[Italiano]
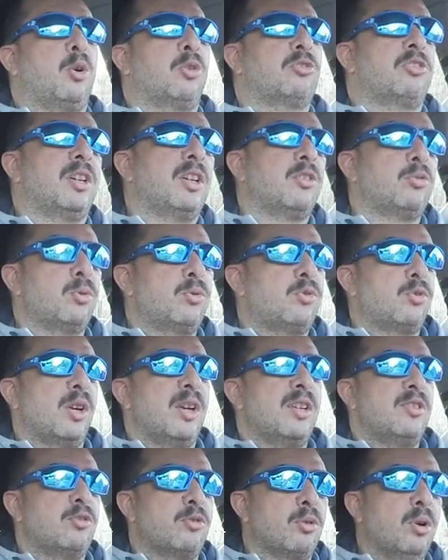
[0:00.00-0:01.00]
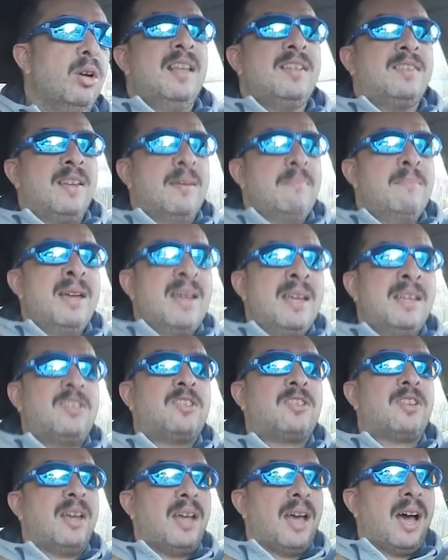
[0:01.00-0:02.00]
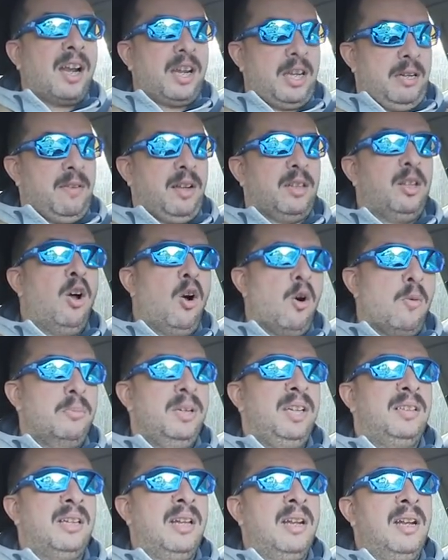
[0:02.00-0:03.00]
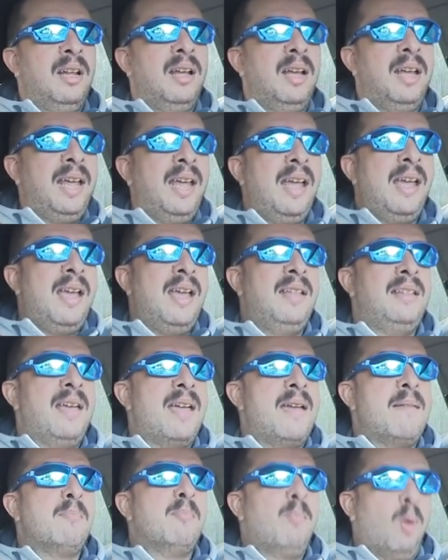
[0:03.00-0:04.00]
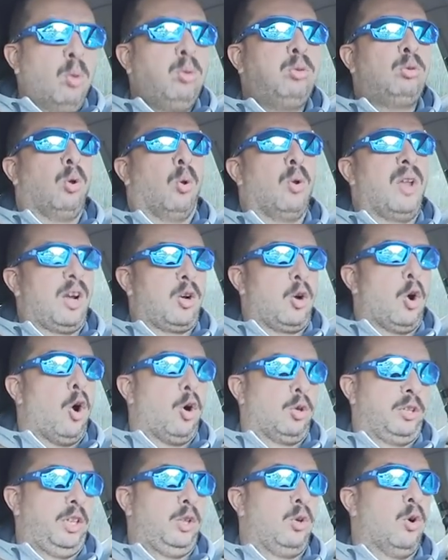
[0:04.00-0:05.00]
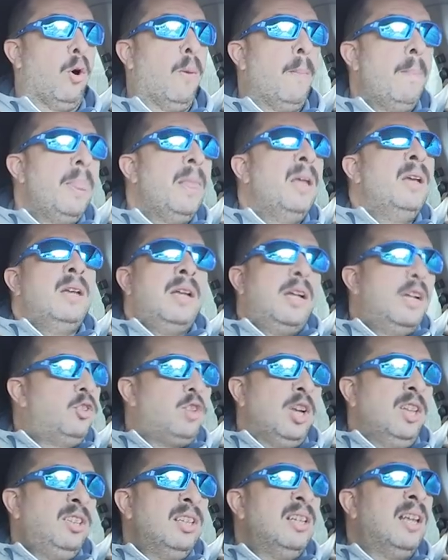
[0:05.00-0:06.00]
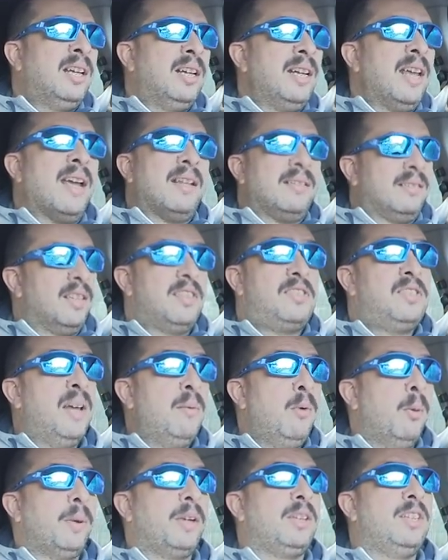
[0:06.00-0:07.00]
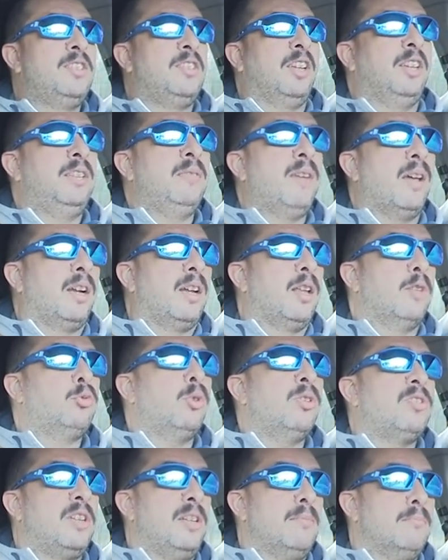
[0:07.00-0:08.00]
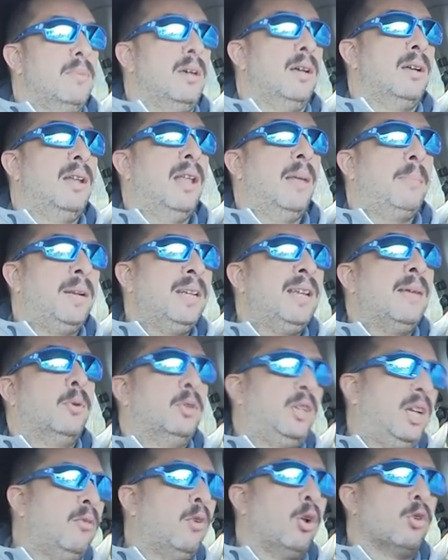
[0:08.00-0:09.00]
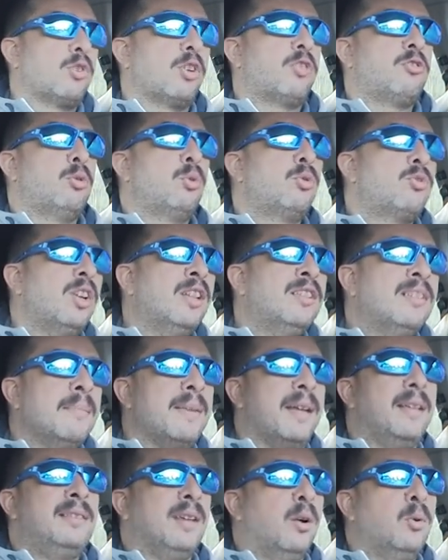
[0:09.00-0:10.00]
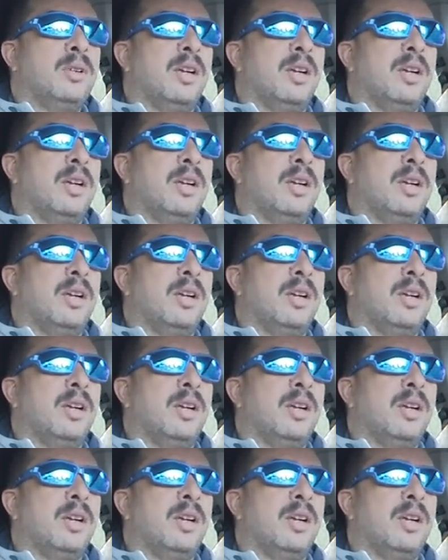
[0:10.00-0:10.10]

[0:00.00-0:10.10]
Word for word: cosa era successo. L'sms arriva da Omnitel ed è molto laconico. Gentile cliente, stiamo per disattivare la sua SIM, la preghiamo di rivolgersi urgentemente a